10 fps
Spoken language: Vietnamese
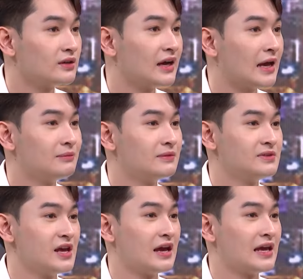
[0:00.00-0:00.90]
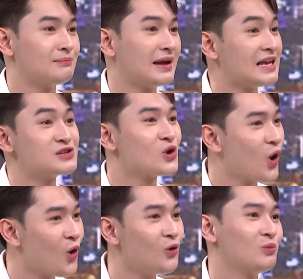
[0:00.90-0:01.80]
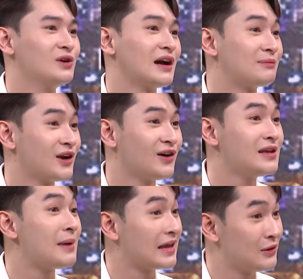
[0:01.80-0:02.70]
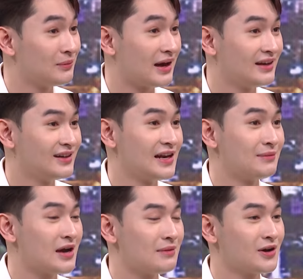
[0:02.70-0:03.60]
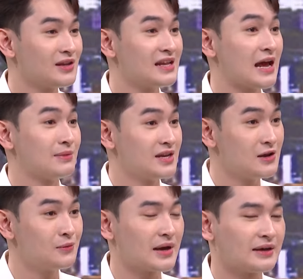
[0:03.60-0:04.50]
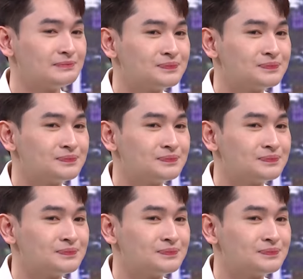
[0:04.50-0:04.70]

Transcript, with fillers: chắc em về em bán giấy số cũng được em nói với ba vậy luôn mà thời điểm đó em nói với thầy minh nhí luôn mà